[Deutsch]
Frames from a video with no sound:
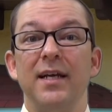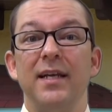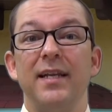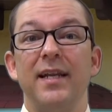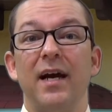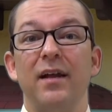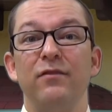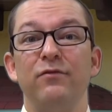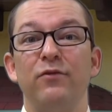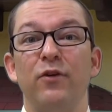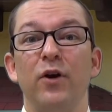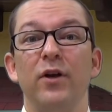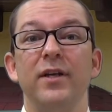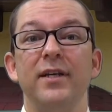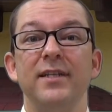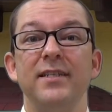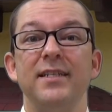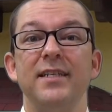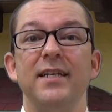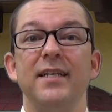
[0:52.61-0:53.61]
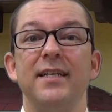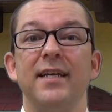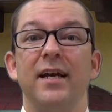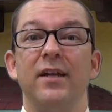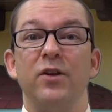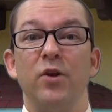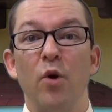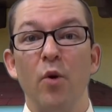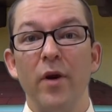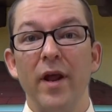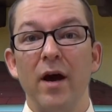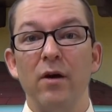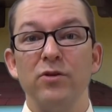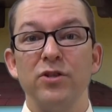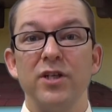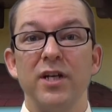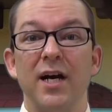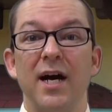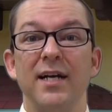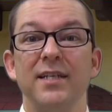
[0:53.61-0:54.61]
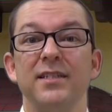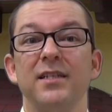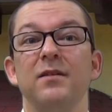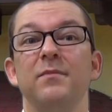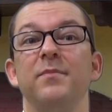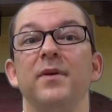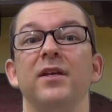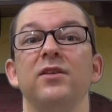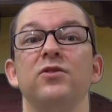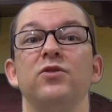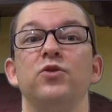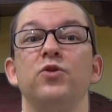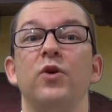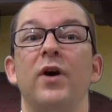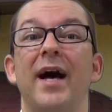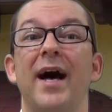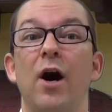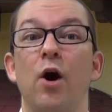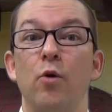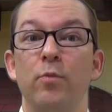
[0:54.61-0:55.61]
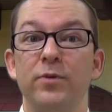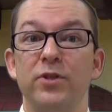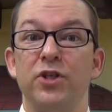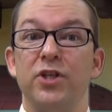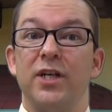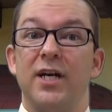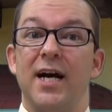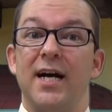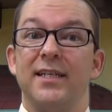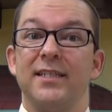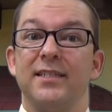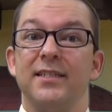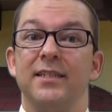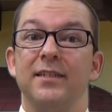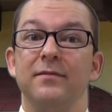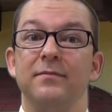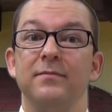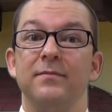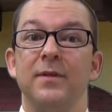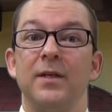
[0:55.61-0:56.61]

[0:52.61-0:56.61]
dann folgen Sie der Donaustraße bis zur Hauptstraße.